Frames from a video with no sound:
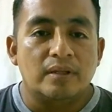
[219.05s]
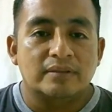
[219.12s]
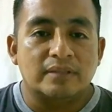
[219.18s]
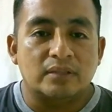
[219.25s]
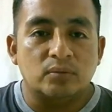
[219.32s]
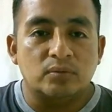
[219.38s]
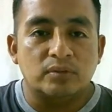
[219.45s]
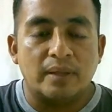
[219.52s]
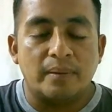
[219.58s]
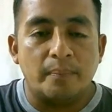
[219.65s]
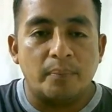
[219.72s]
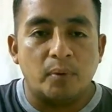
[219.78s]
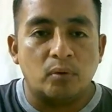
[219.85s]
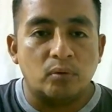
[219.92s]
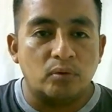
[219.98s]
Se
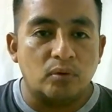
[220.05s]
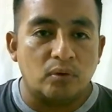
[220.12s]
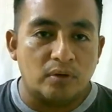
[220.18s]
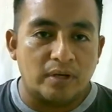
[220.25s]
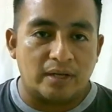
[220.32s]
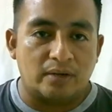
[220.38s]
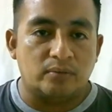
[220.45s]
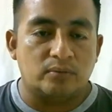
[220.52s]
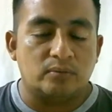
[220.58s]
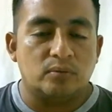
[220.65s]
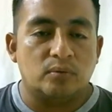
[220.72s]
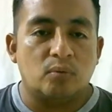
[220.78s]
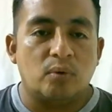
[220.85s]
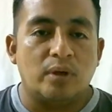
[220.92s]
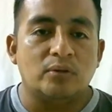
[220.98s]
asustaba por el ruido de los carros.
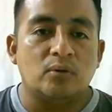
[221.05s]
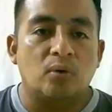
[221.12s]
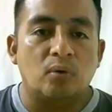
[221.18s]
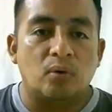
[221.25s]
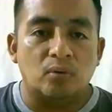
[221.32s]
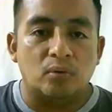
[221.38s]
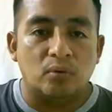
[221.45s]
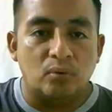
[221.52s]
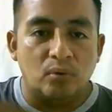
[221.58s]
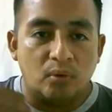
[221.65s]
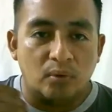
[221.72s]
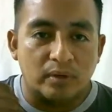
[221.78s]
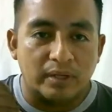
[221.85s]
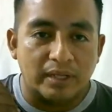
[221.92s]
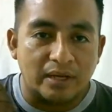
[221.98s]
Cuando lo
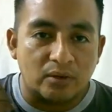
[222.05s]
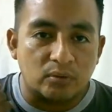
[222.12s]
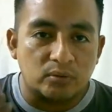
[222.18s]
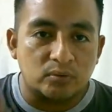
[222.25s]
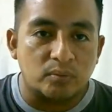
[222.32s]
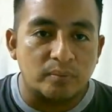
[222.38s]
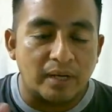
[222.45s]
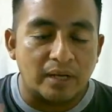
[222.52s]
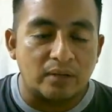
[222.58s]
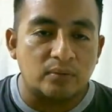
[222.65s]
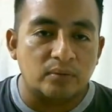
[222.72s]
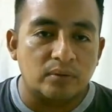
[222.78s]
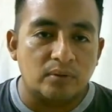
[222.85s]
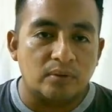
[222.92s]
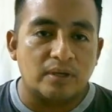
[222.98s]
logré acostumbrar al
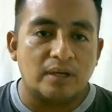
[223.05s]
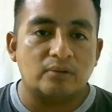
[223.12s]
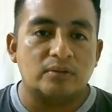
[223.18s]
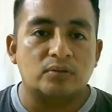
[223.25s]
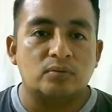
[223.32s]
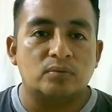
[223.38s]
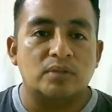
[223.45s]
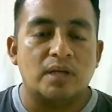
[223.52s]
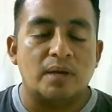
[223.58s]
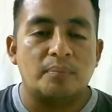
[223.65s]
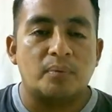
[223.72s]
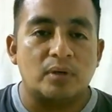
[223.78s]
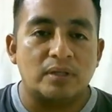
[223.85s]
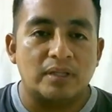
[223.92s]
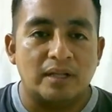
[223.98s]
ruido de los carros, se asustaba
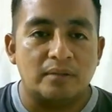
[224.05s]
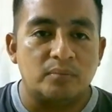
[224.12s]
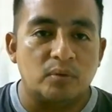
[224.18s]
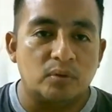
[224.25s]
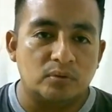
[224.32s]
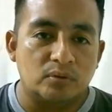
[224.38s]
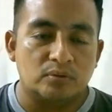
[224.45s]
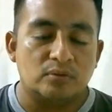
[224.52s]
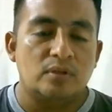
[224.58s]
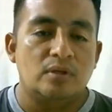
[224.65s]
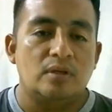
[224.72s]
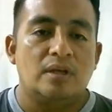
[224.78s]
por el de las motos.